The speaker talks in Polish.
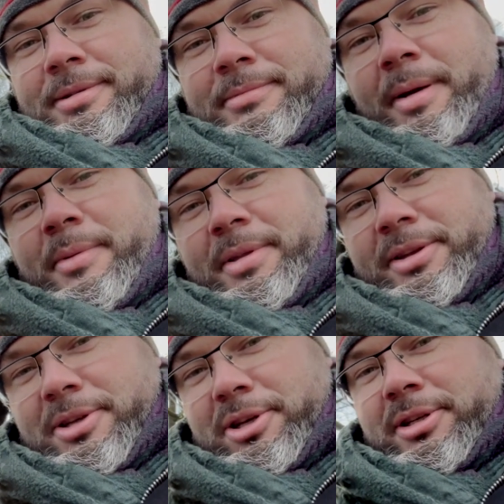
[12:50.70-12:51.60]
Mamy
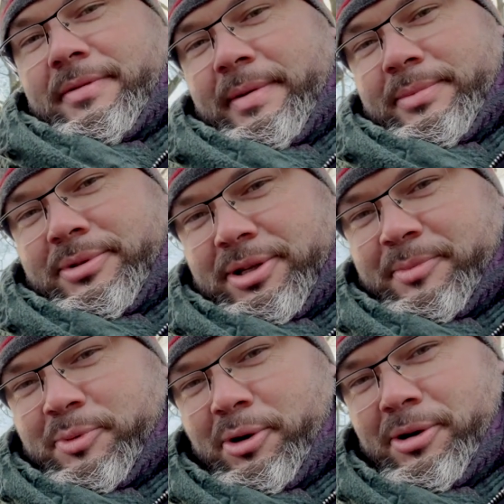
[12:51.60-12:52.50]
nadzieję, że Wam
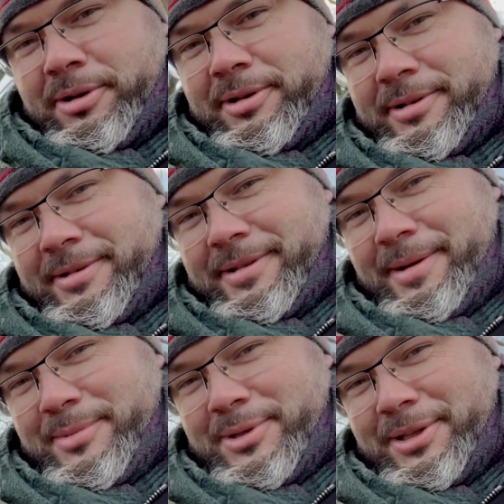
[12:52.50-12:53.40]
ciepło
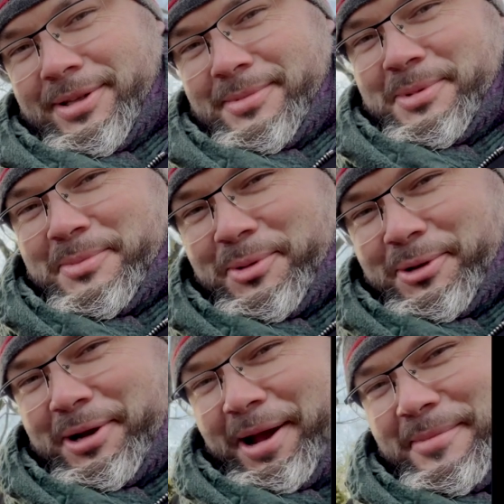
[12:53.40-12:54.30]
tam za tymi
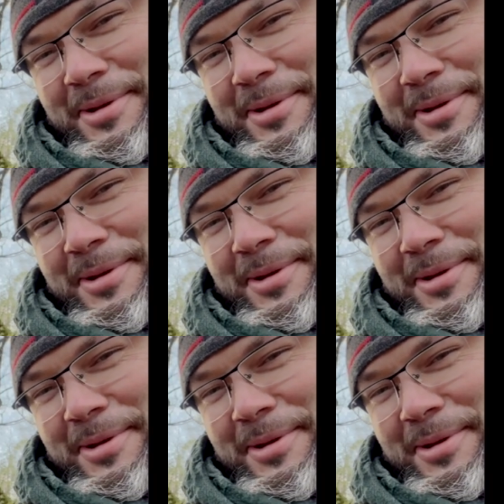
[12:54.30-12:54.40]
biurkami.